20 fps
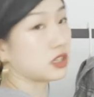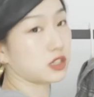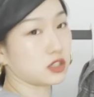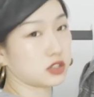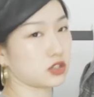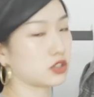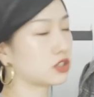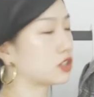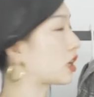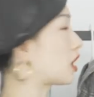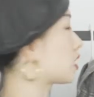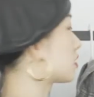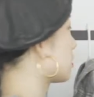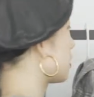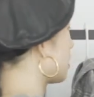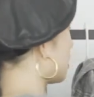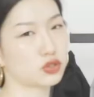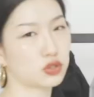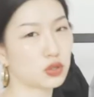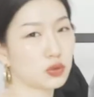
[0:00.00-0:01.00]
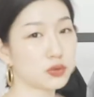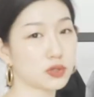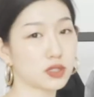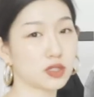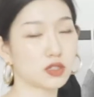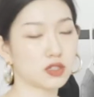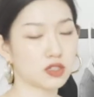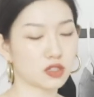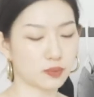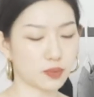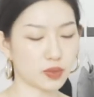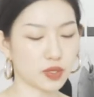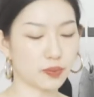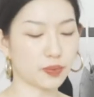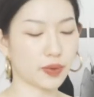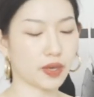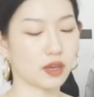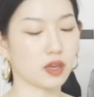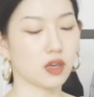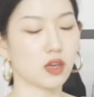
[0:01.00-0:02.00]
挺日常的，秋季的一个必
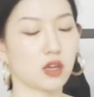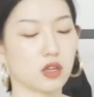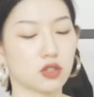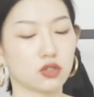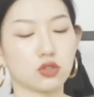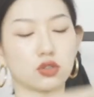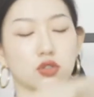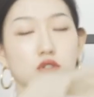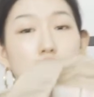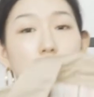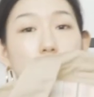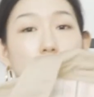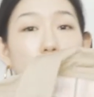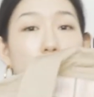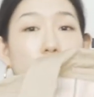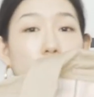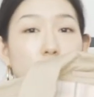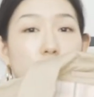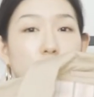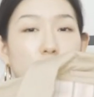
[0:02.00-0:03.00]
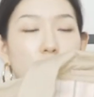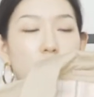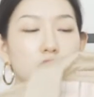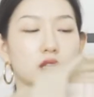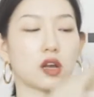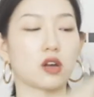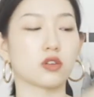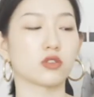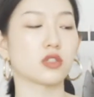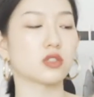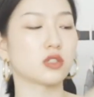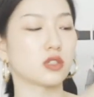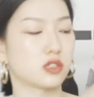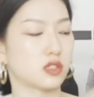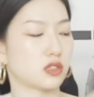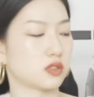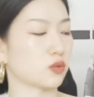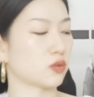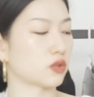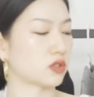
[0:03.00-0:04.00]
备就是这种风衣外套。这件
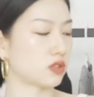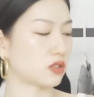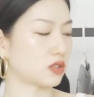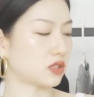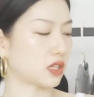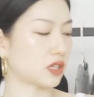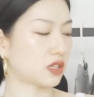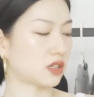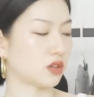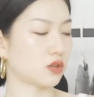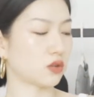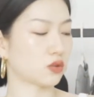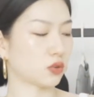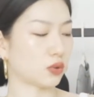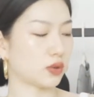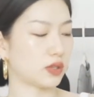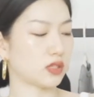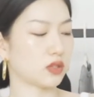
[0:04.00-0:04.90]
其实我之前也有推